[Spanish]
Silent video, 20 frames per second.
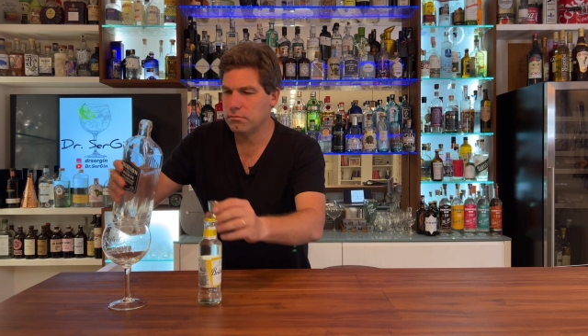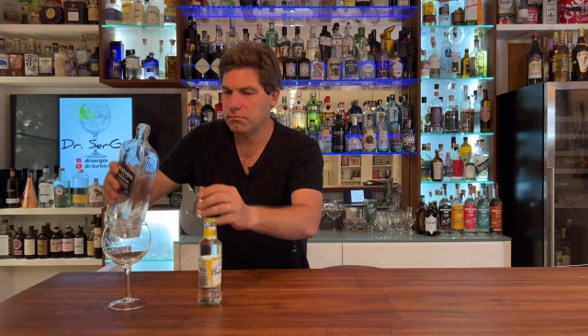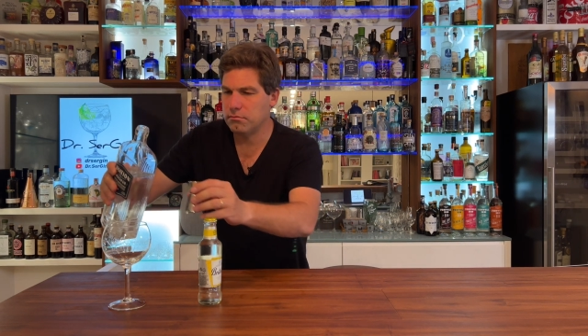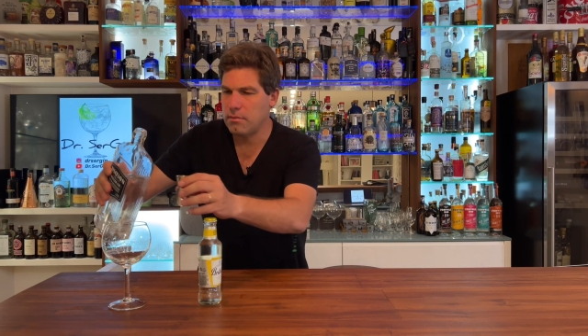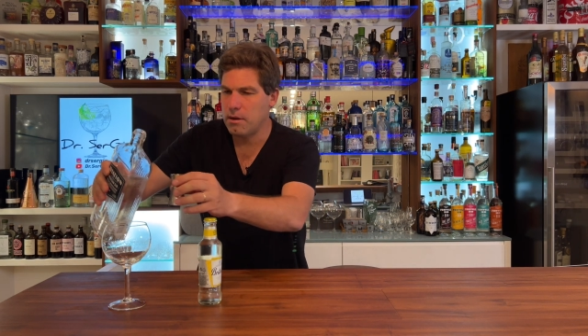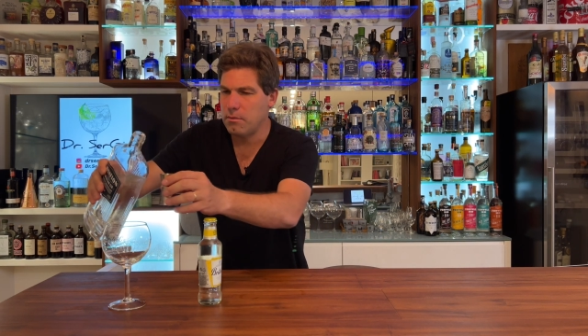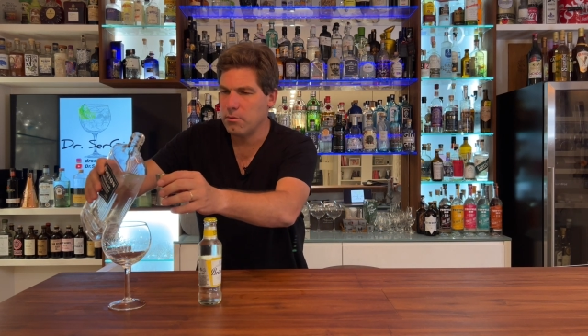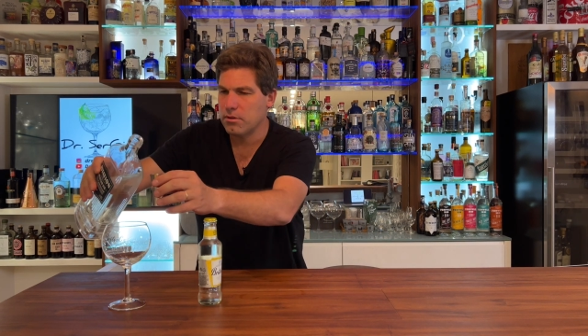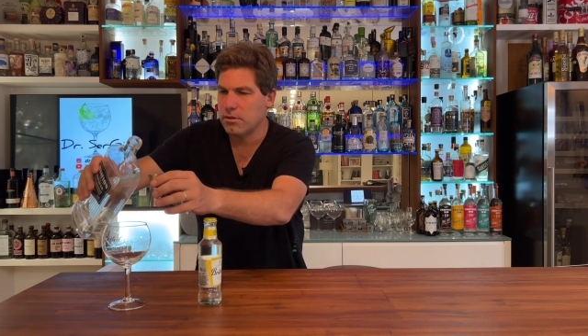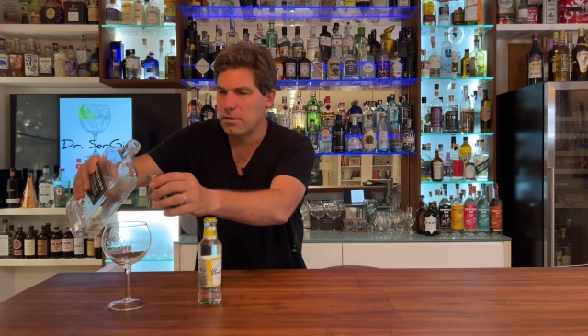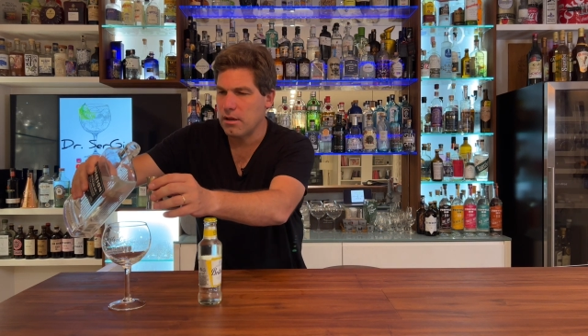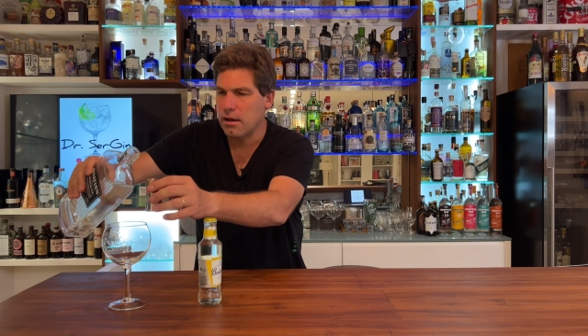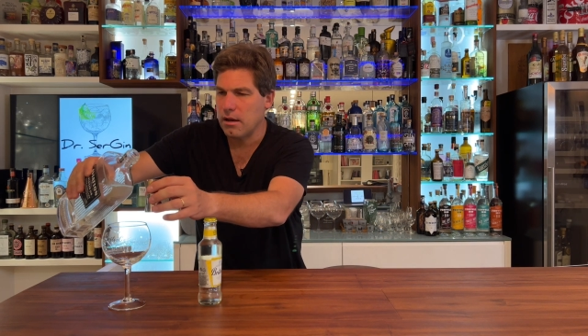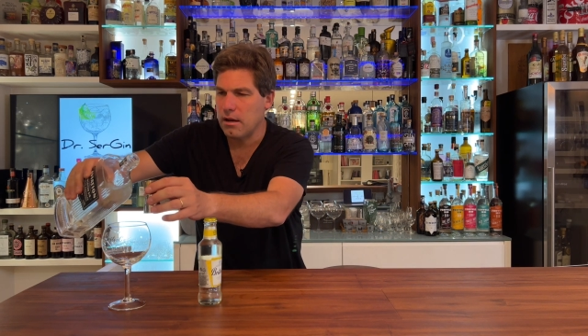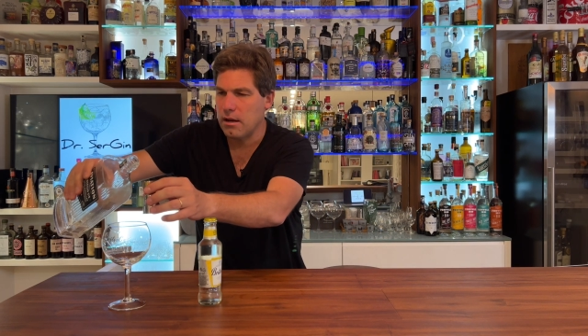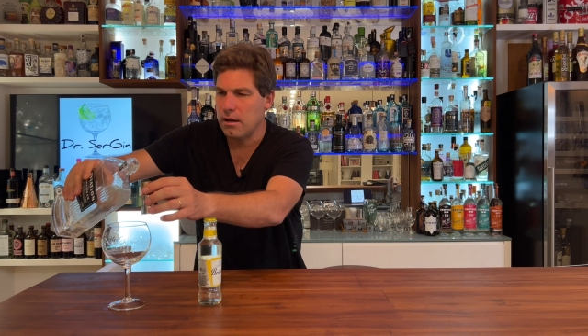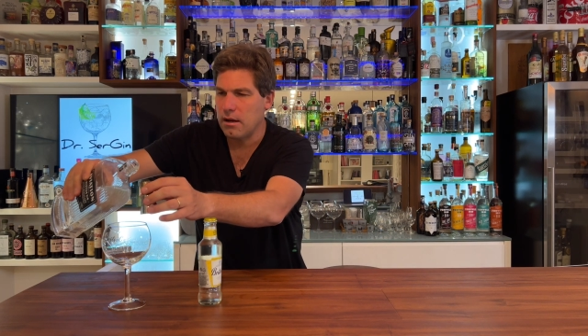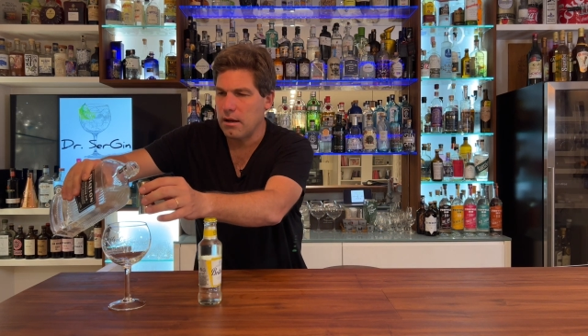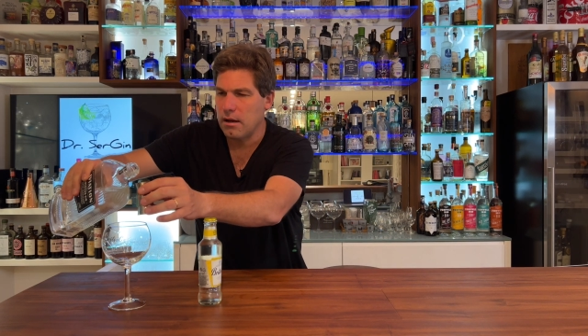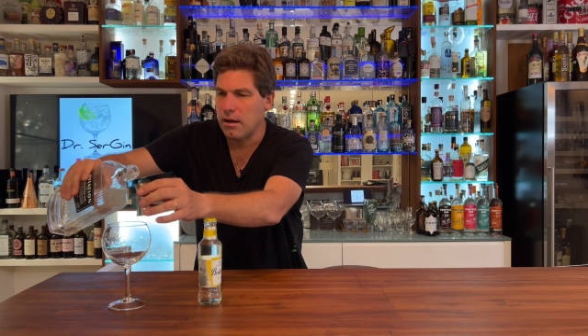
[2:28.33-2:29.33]
Vamos
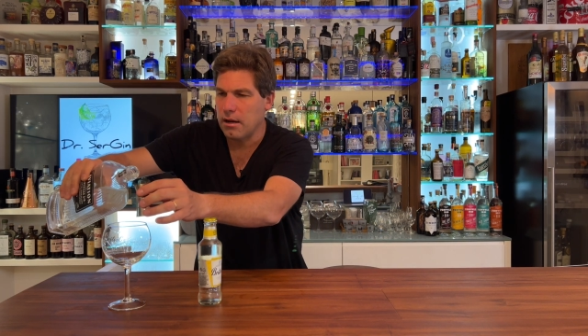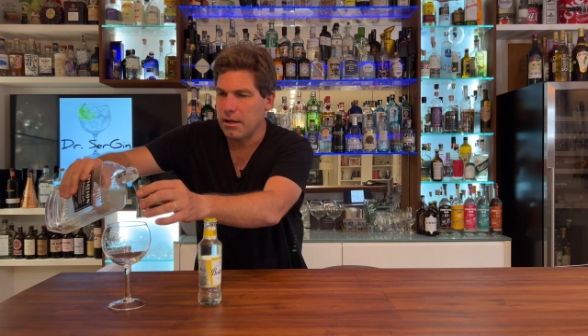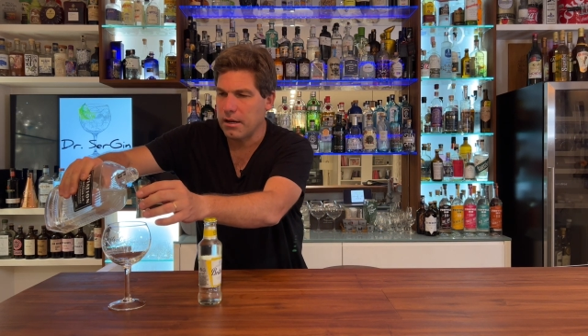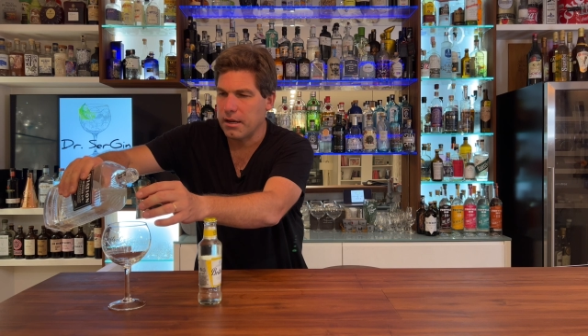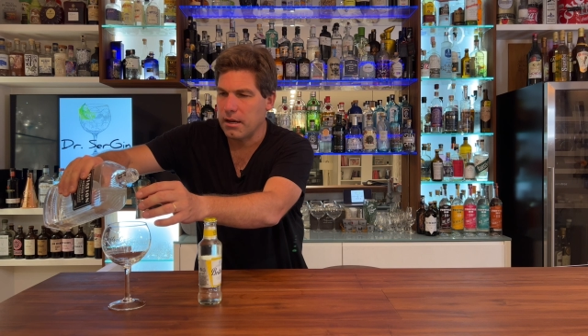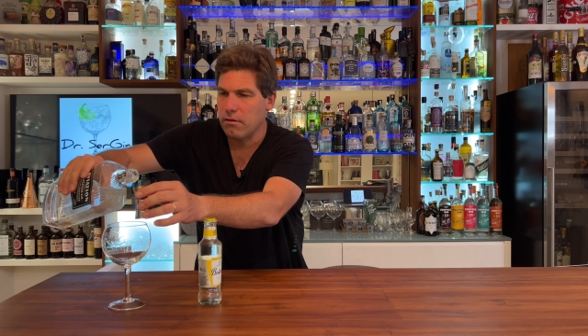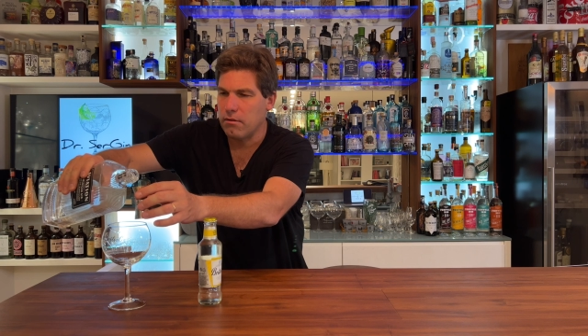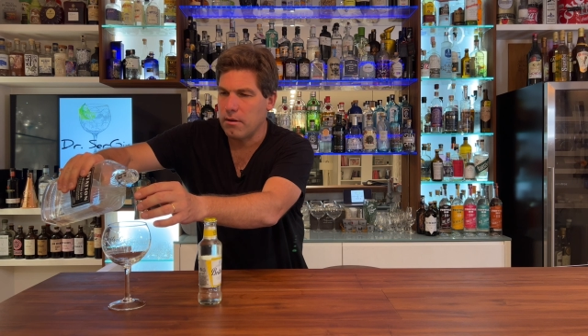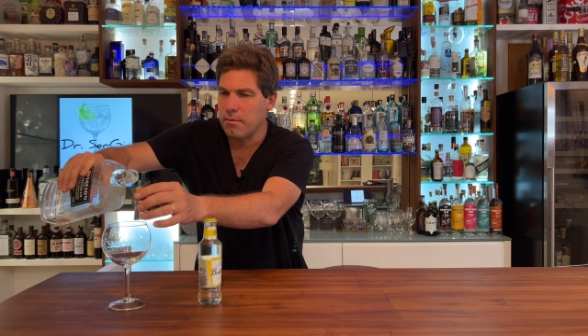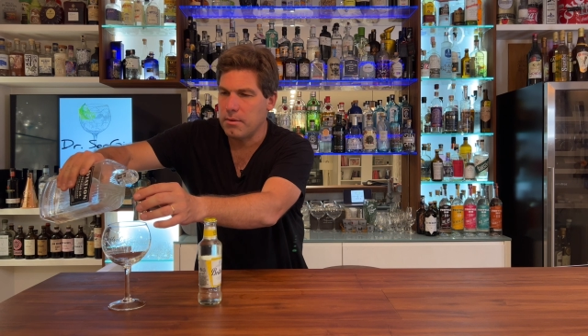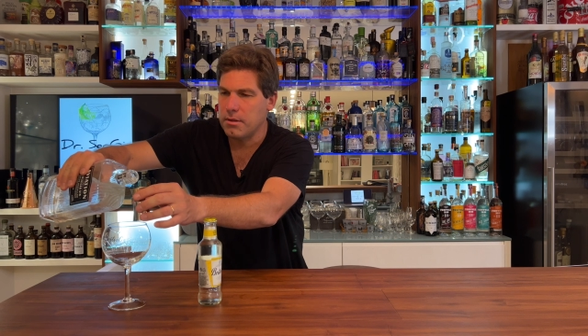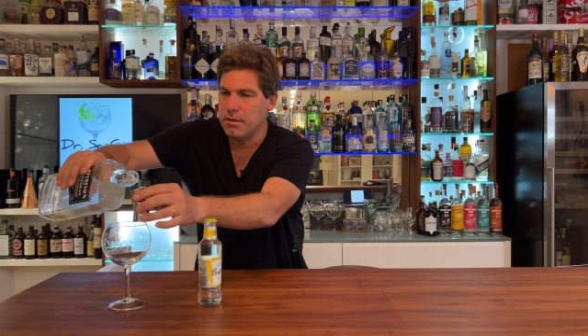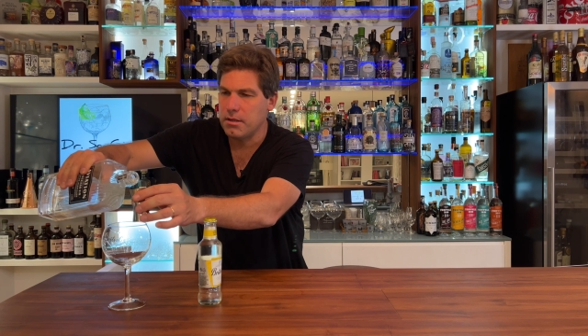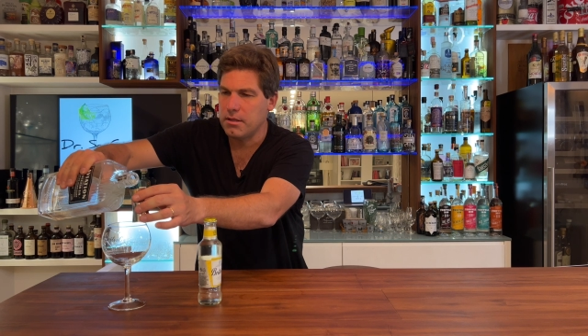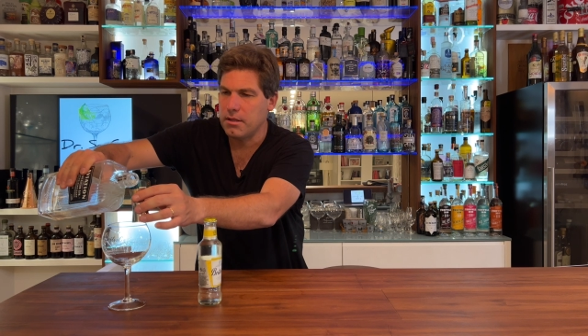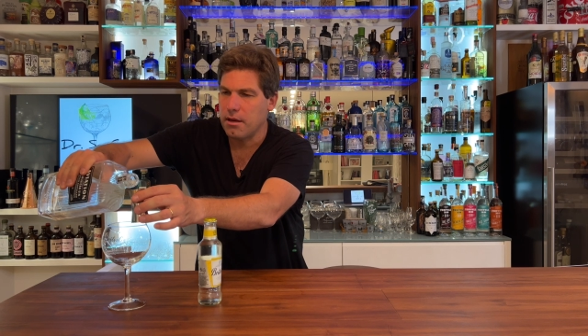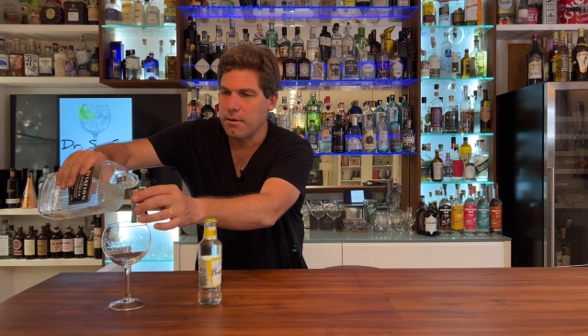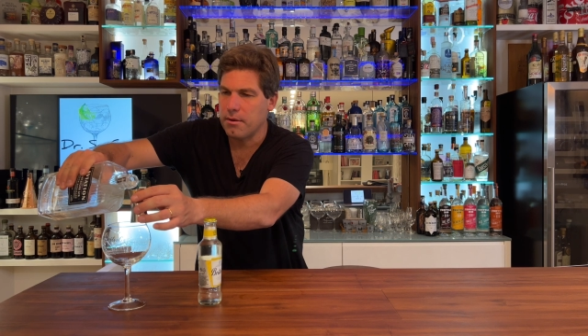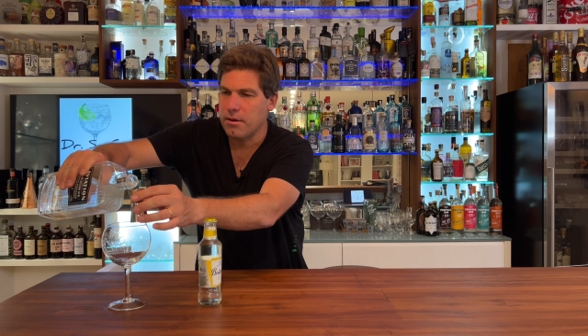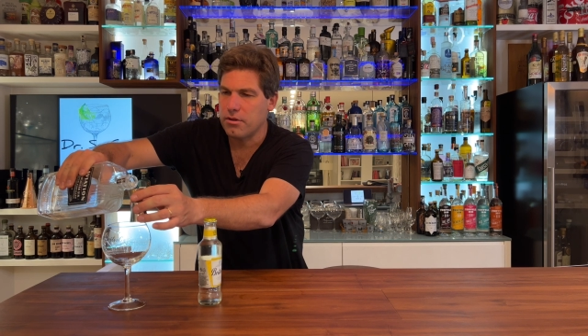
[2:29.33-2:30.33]
a agregar una
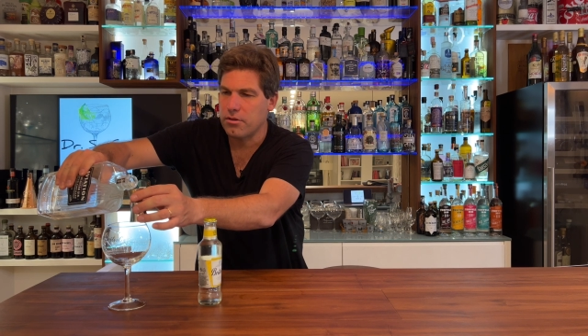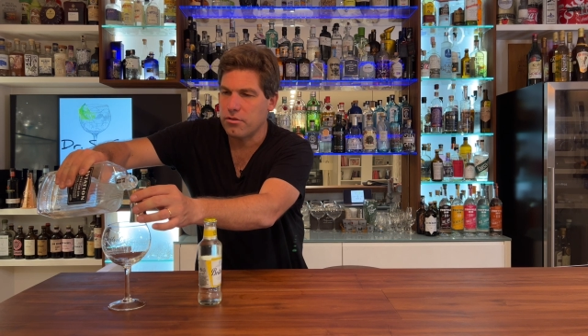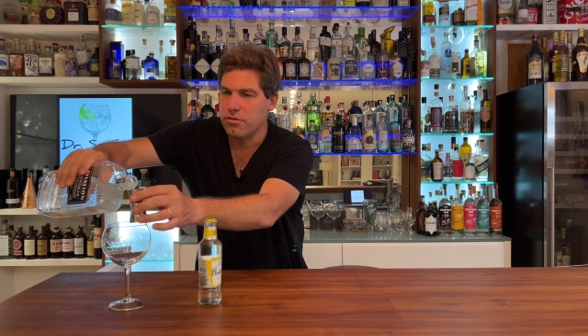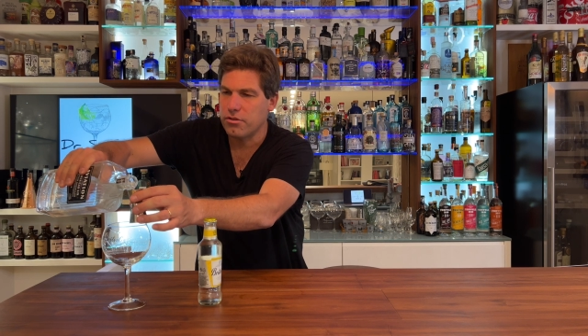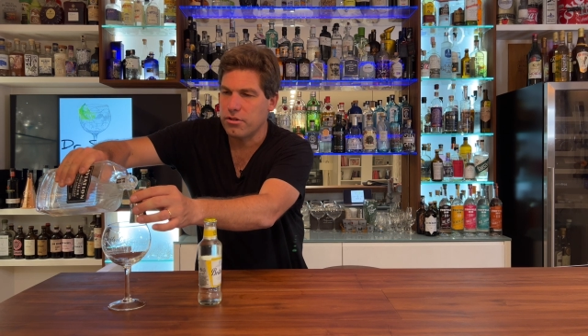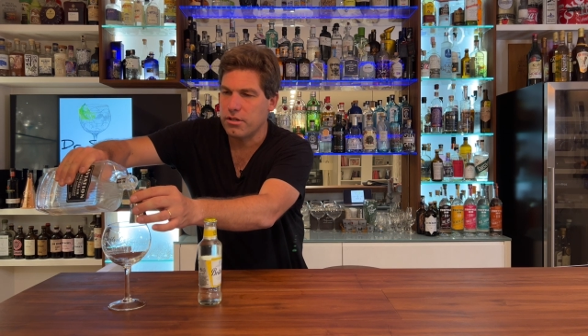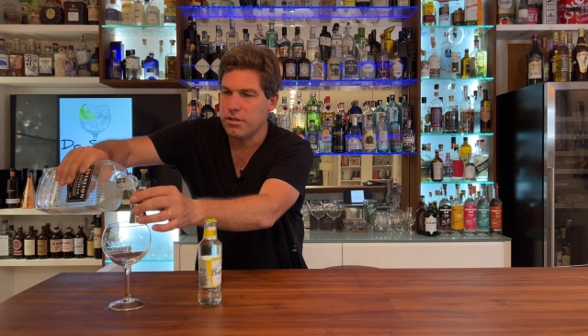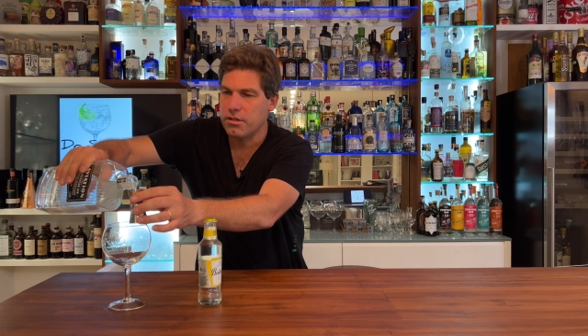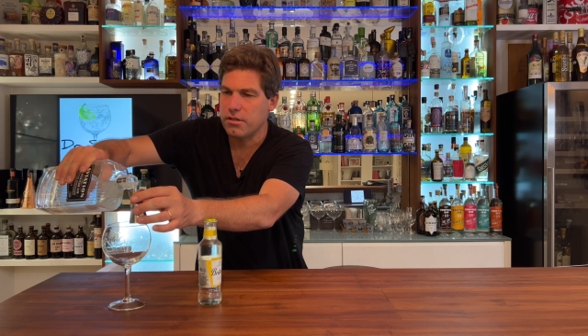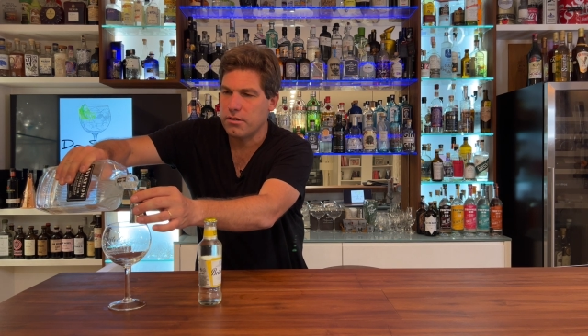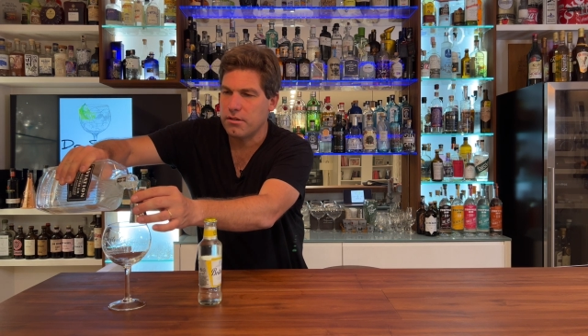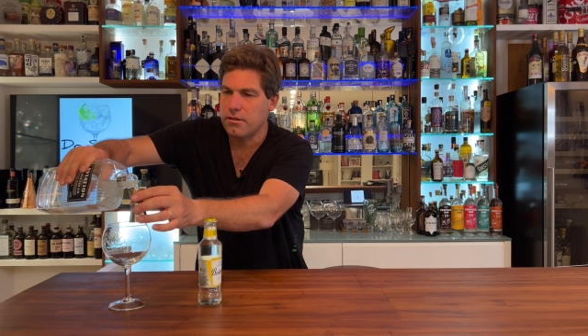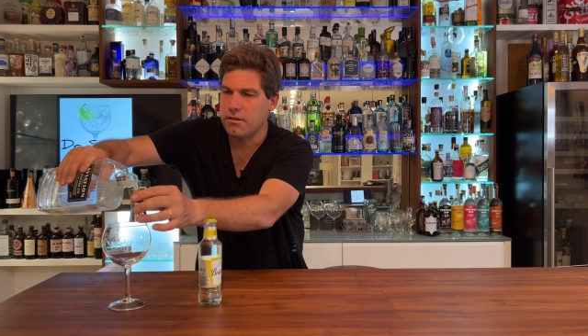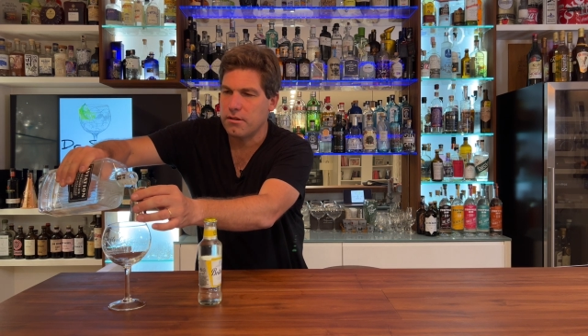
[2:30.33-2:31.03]
medita de Aviation Gin.